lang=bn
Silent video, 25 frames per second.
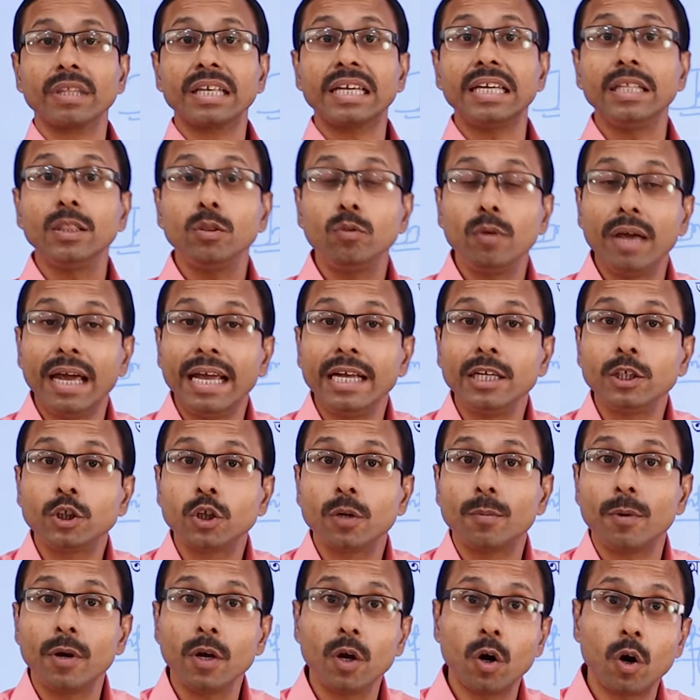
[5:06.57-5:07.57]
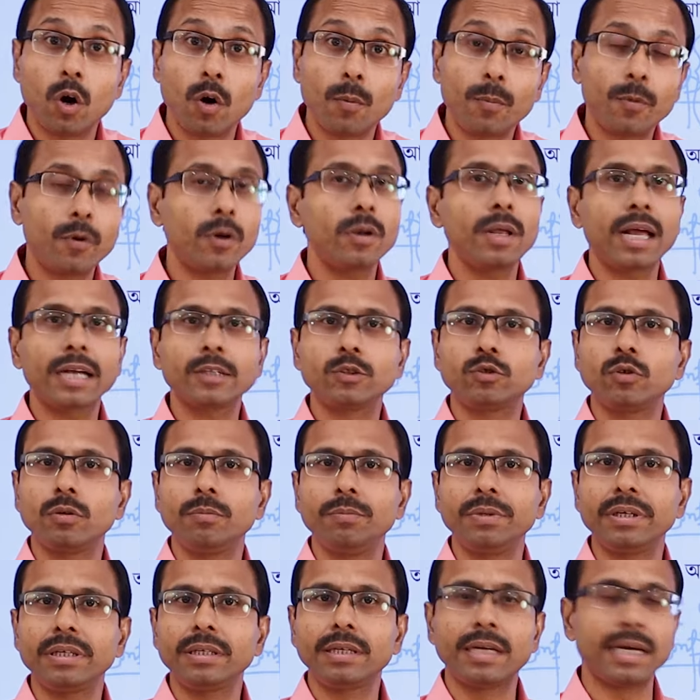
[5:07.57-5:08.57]
কিন্তু এই সময় অপর একজন
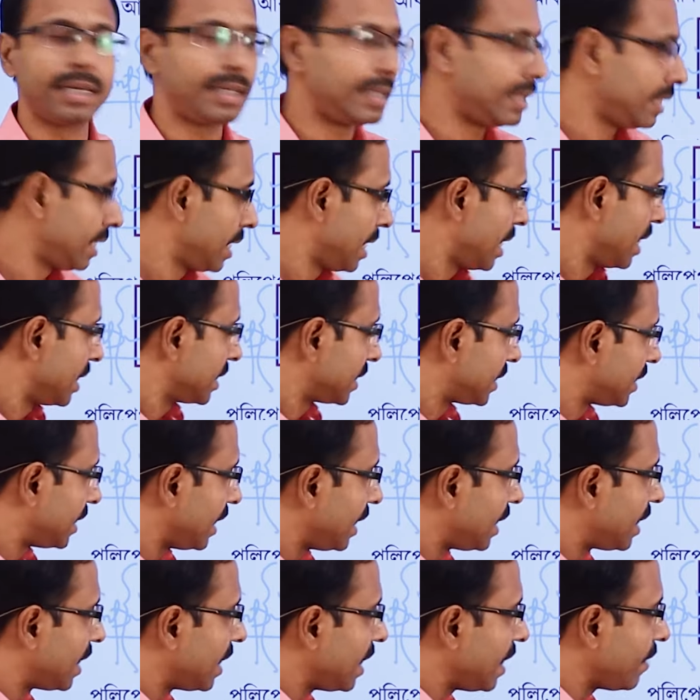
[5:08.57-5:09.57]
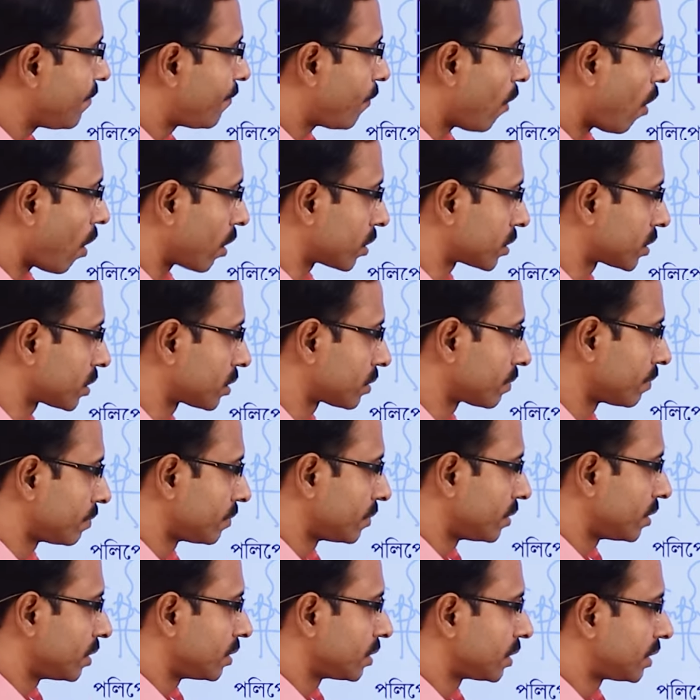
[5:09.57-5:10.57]
বিজ্ঞানী সিডনি ফক্স
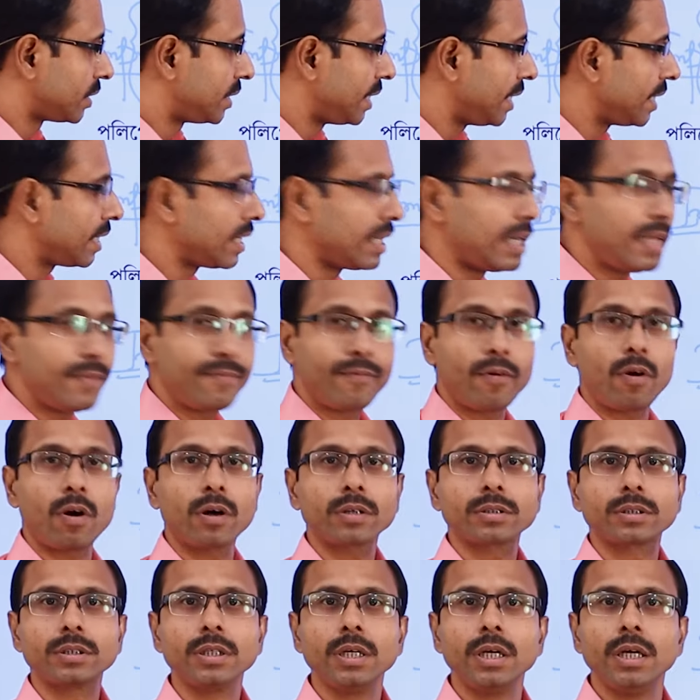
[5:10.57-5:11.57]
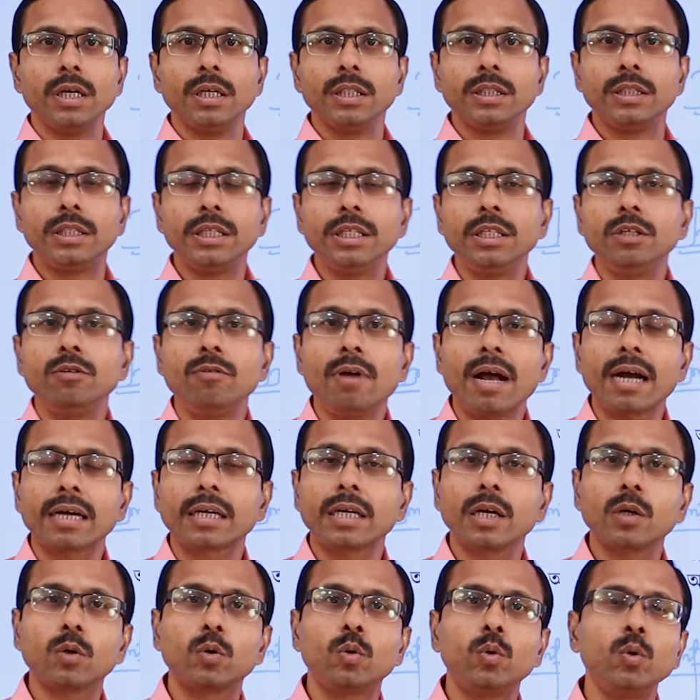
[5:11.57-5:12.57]
সিডনি ফক্স তিনিও
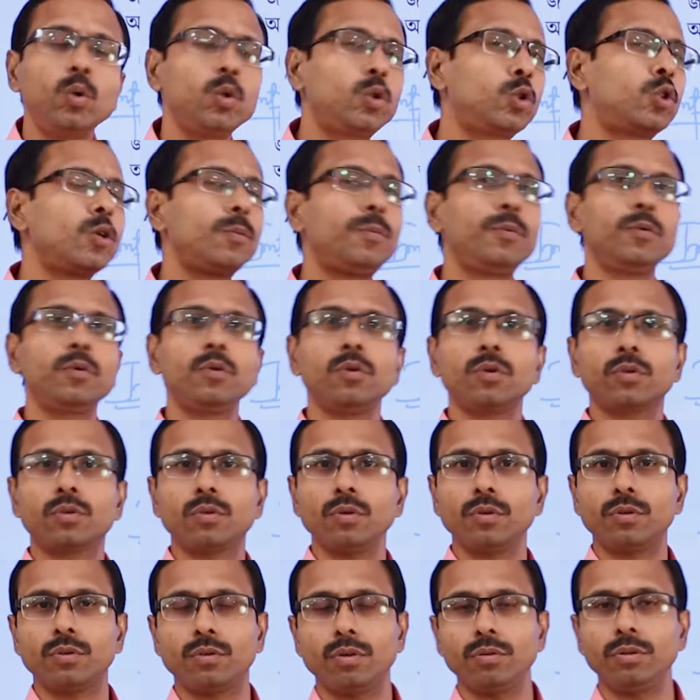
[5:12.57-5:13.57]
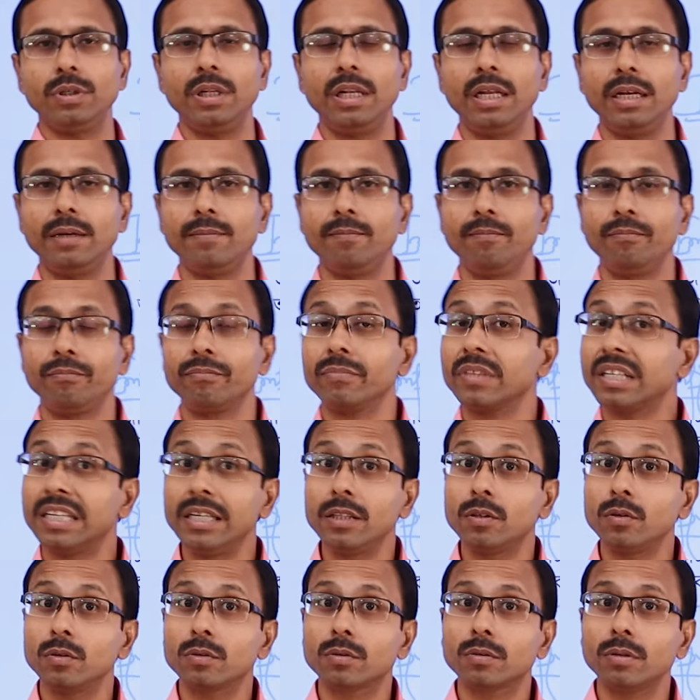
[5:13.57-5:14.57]
একটা গুরুত্বপূর্ণ তথ্য দিলেন কি
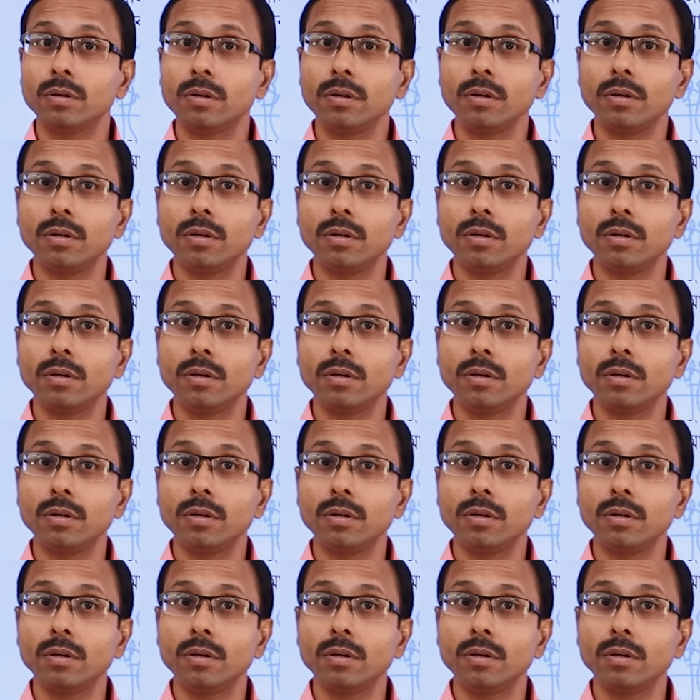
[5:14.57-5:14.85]
তথ্য